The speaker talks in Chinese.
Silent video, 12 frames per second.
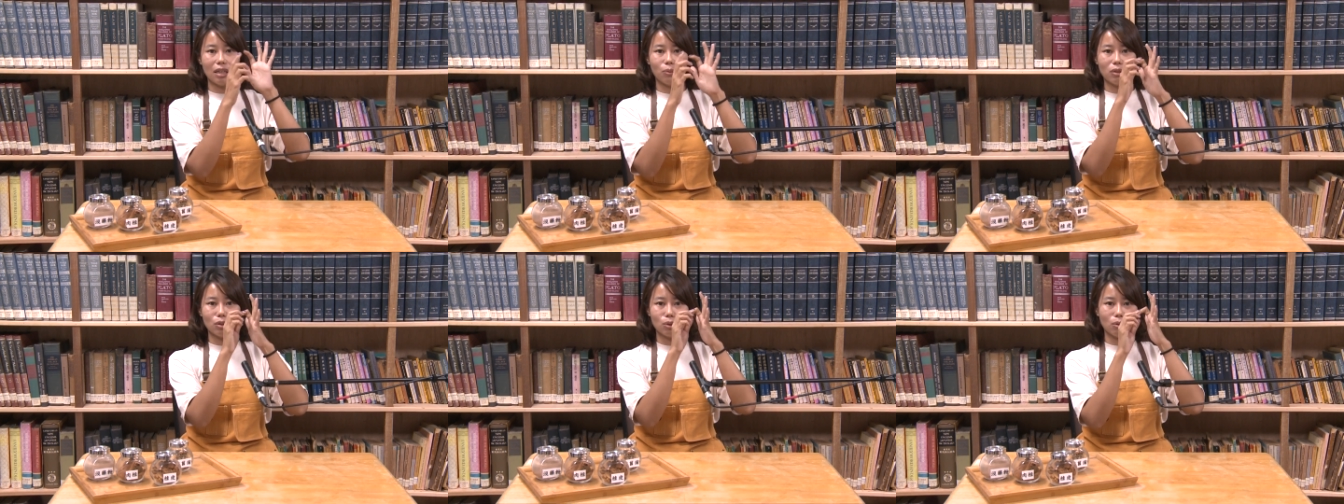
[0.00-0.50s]

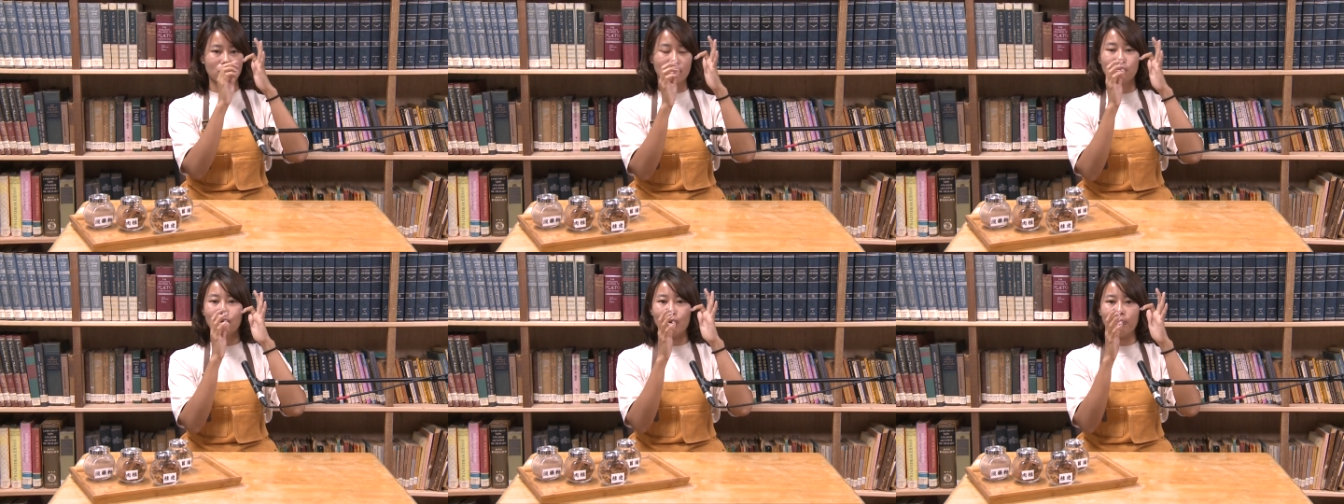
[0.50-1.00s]
我的手是
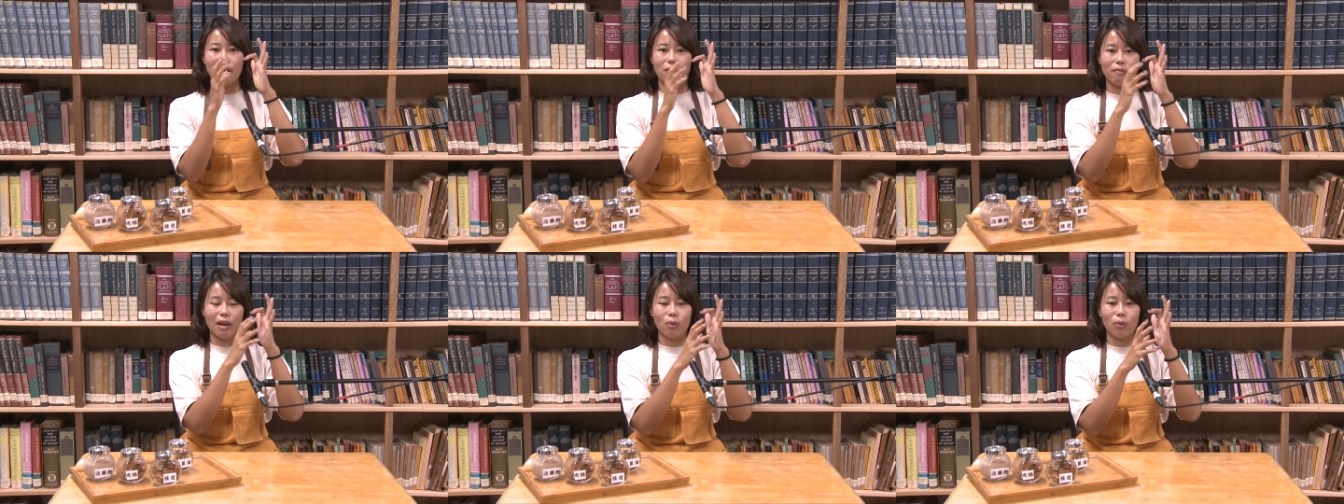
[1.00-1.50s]
没有办
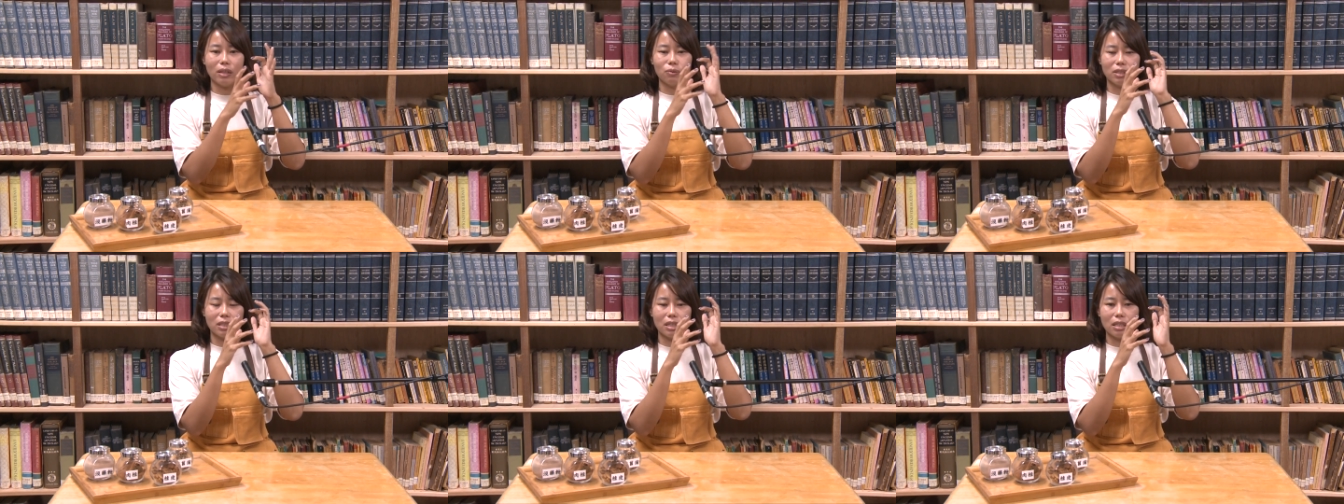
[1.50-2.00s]
法弯，因
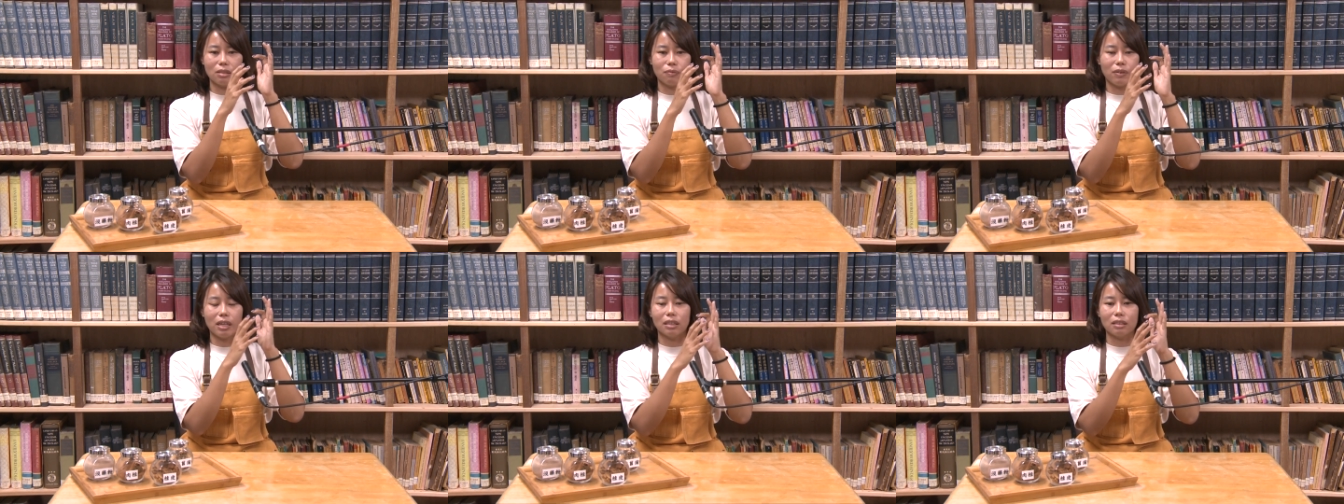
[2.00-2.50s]
为现在是
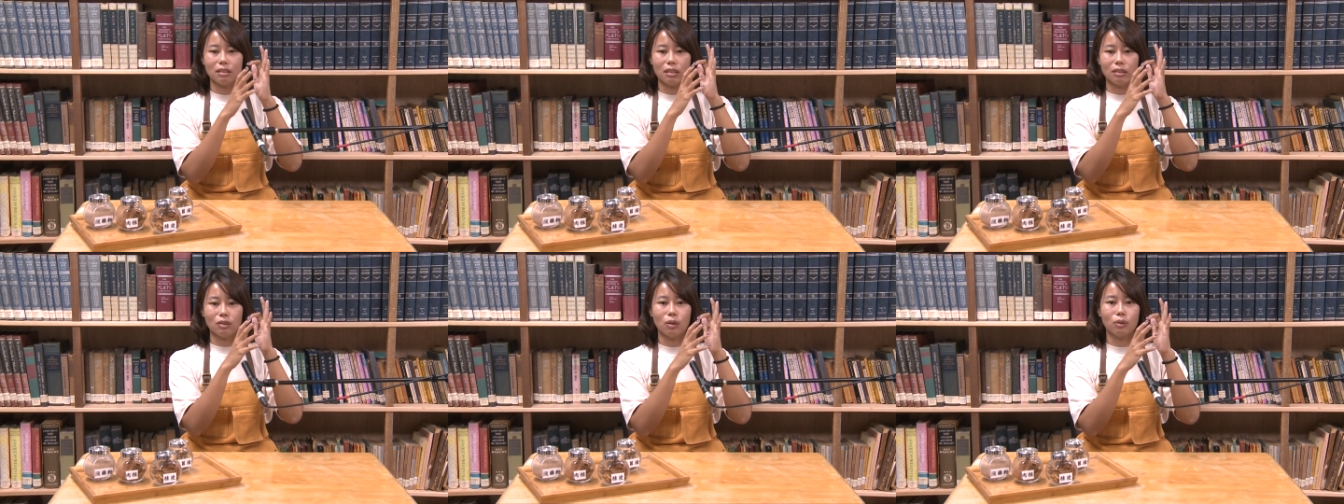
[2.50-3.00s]
非常的
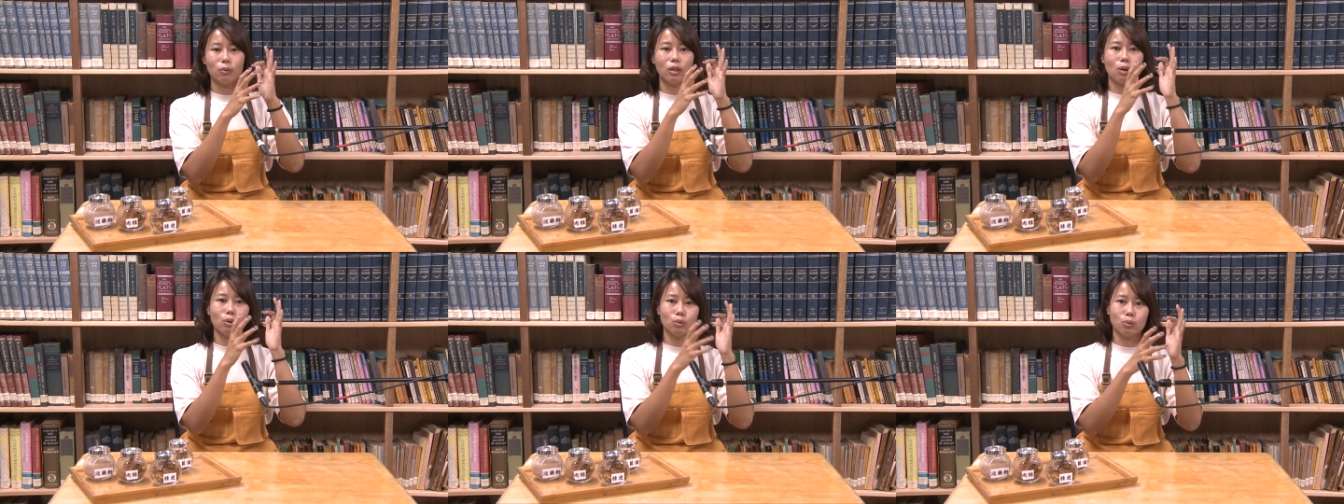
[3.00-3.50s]
疼痛，因为
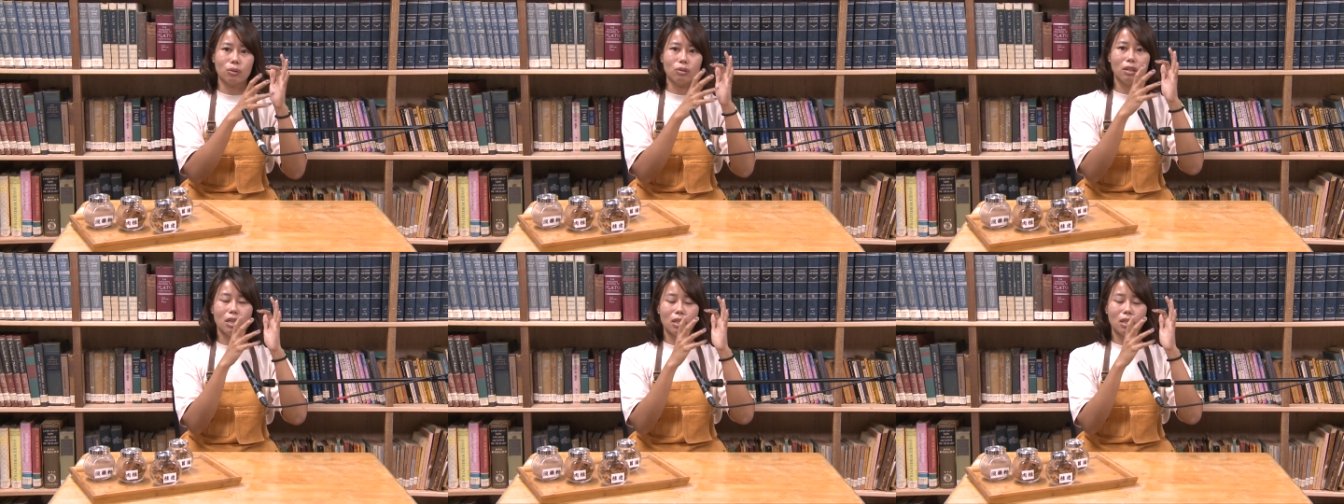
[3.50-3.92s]
工作